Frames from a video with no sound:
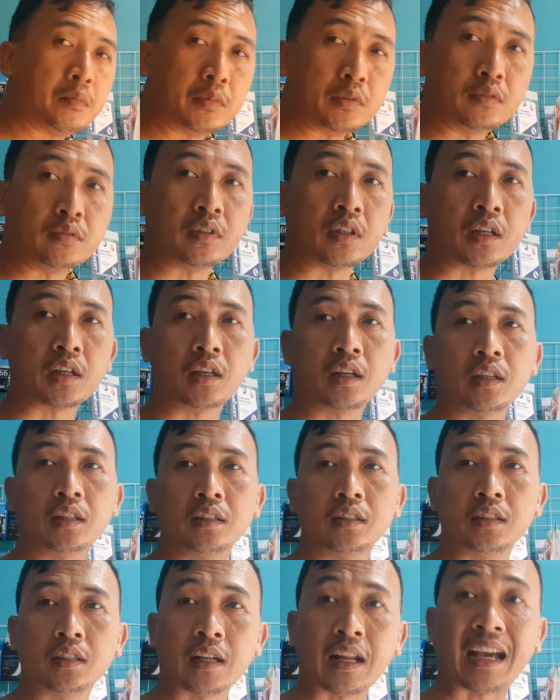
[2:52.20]
menggunakan
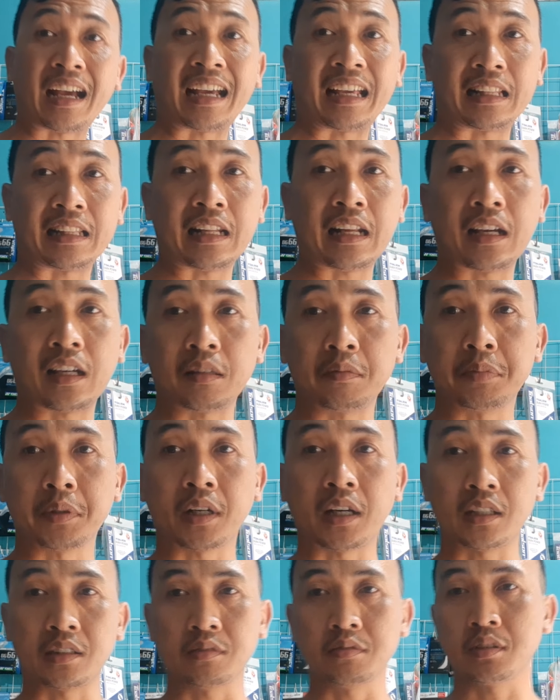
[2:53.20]
raket-raket
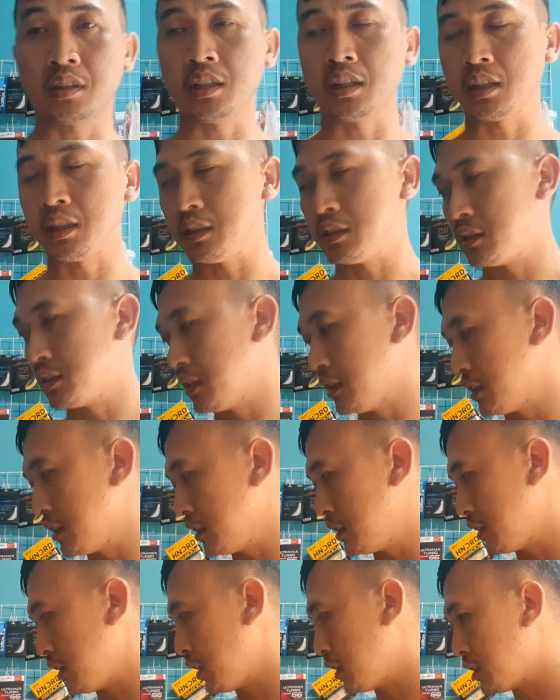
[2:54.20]
bekas juga ya guys jadi
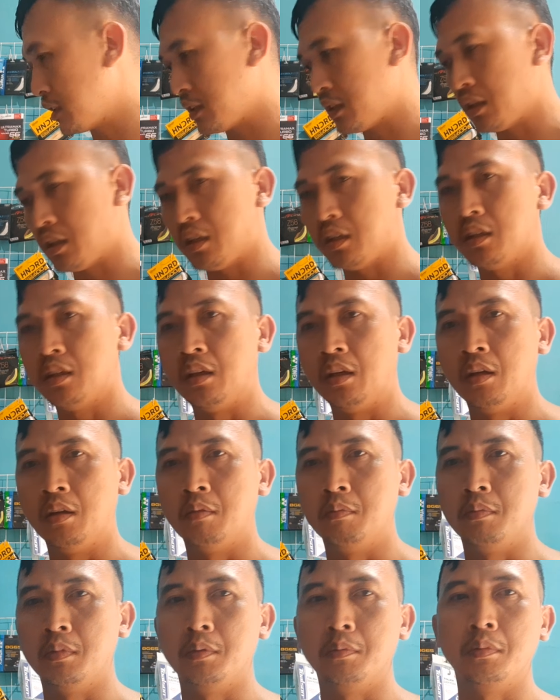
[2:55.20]
saya tidak
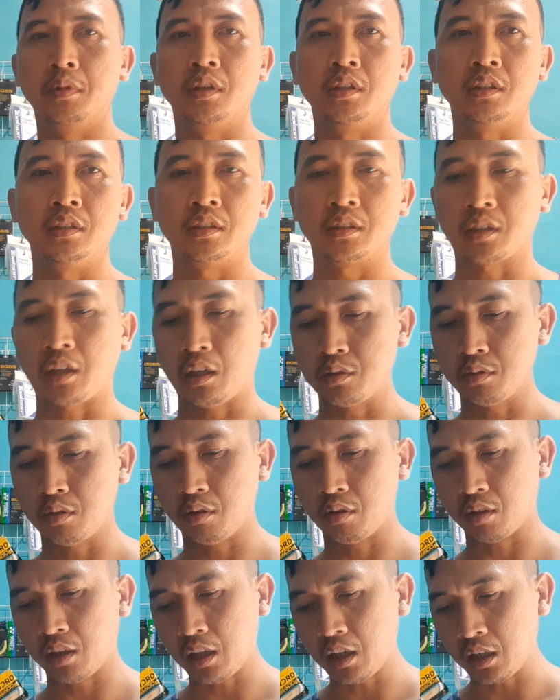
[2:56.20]
membeli kayu
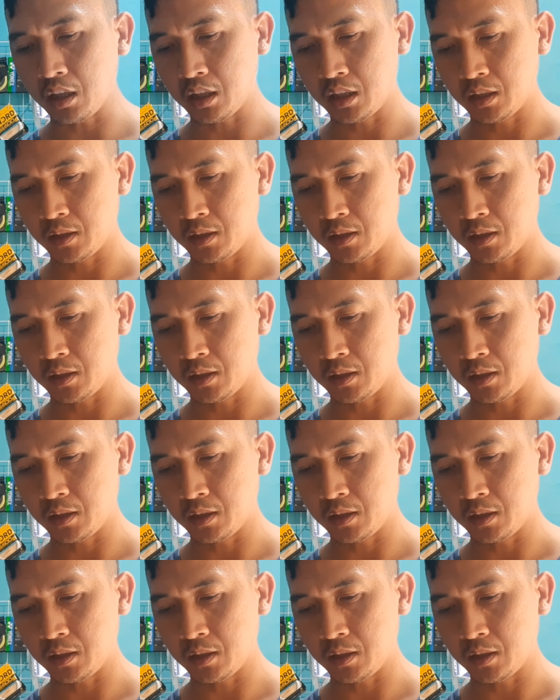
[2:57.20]
lokal